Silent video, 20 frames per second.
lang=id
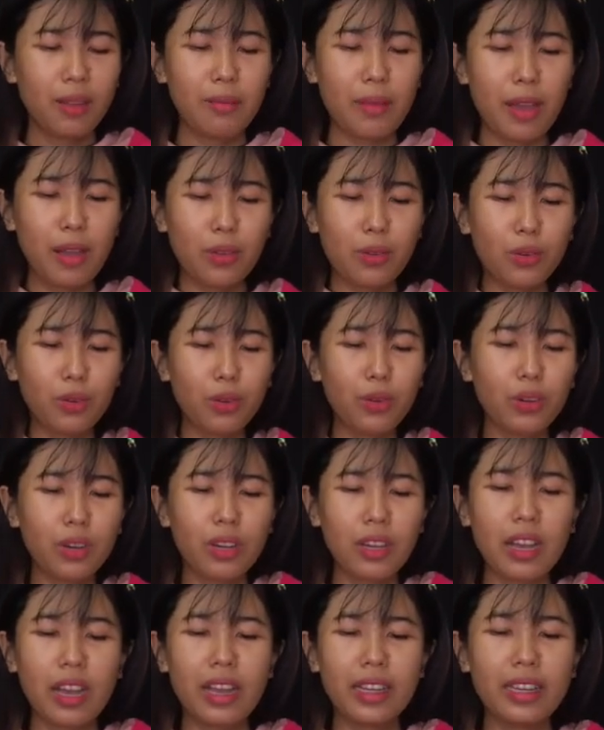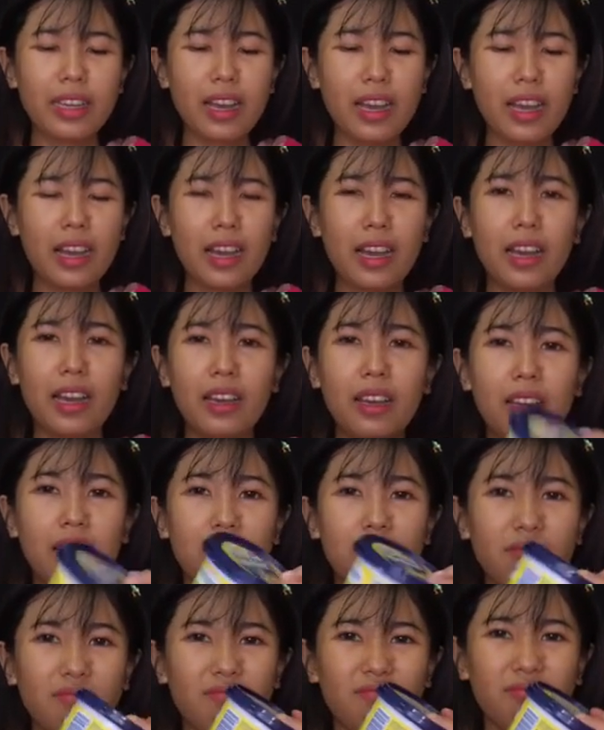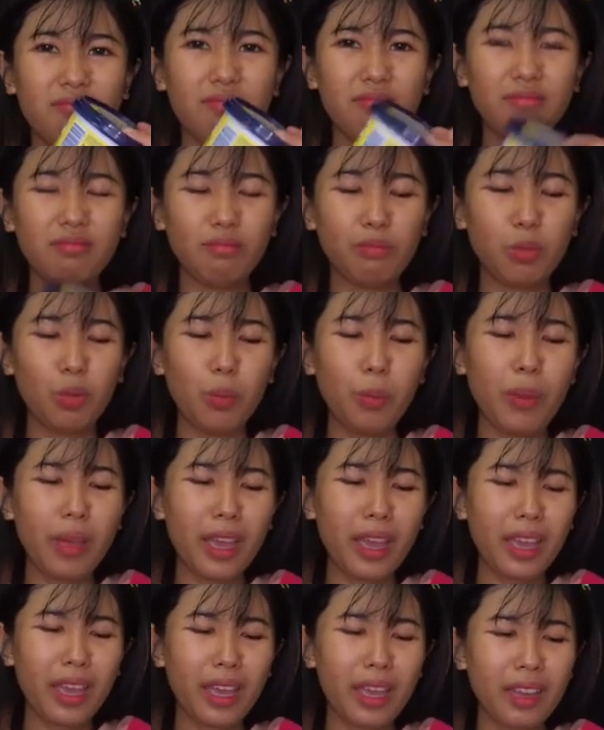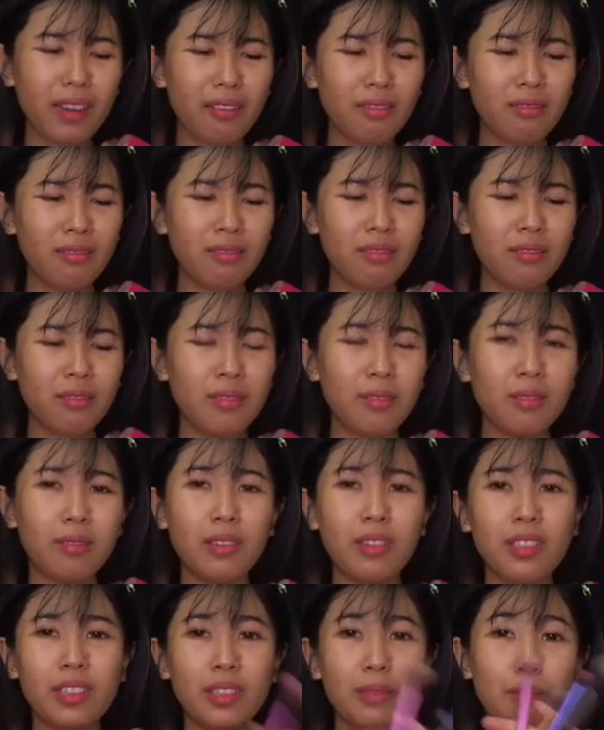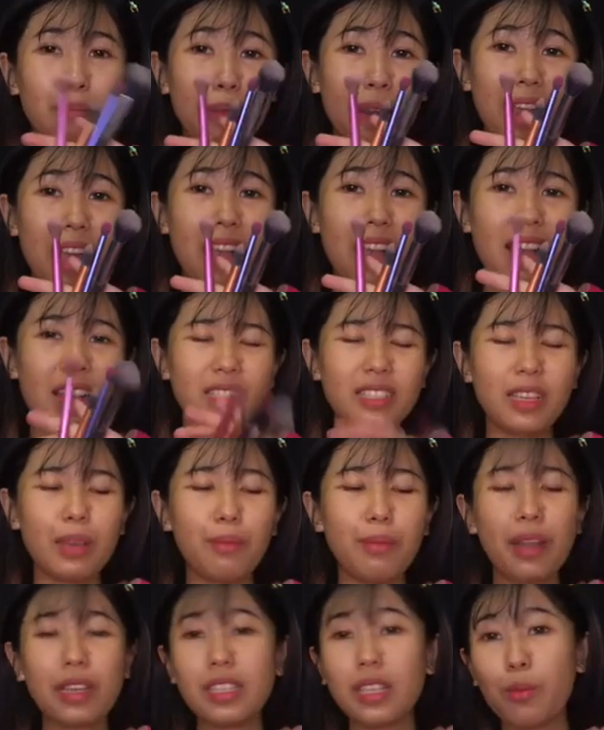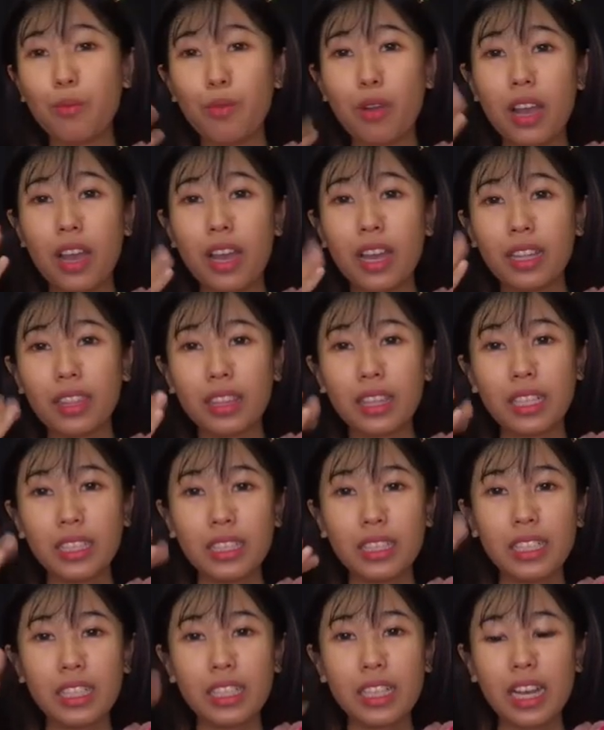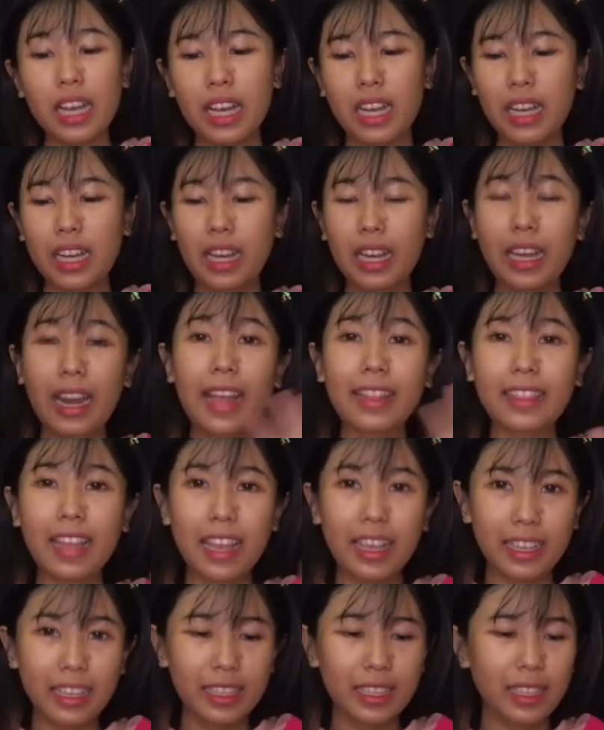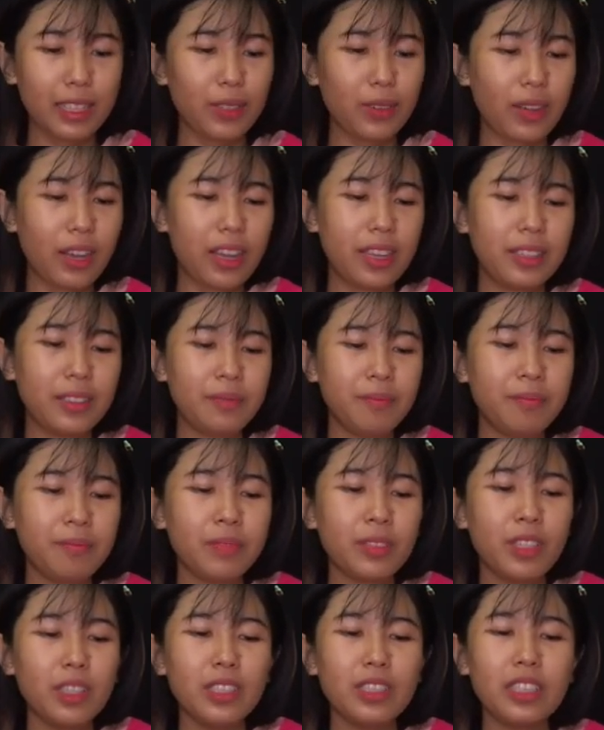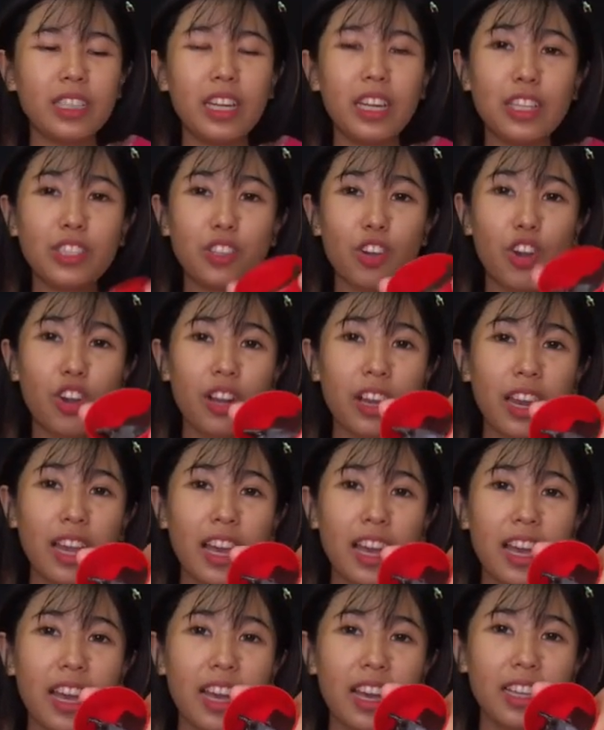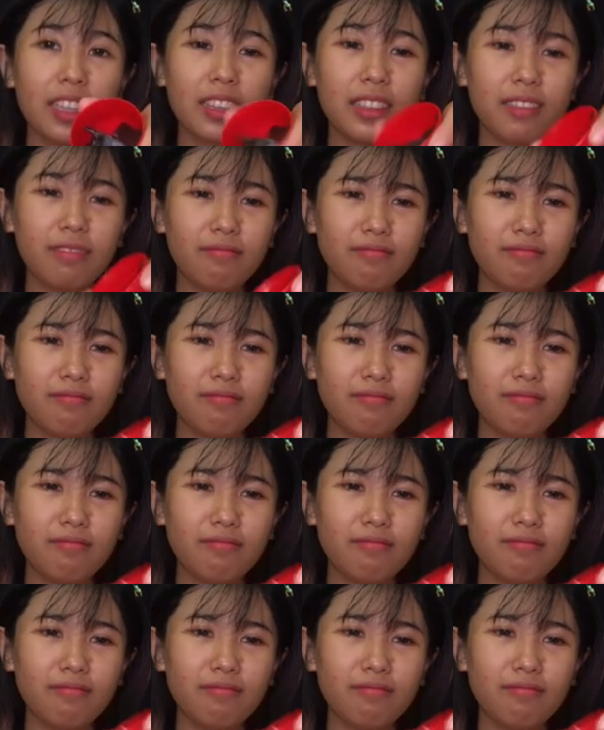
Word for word: mangkuk, ada blue band, beras ya beras ya buat uh, ngeratain gitu kan. Sini ada coklat.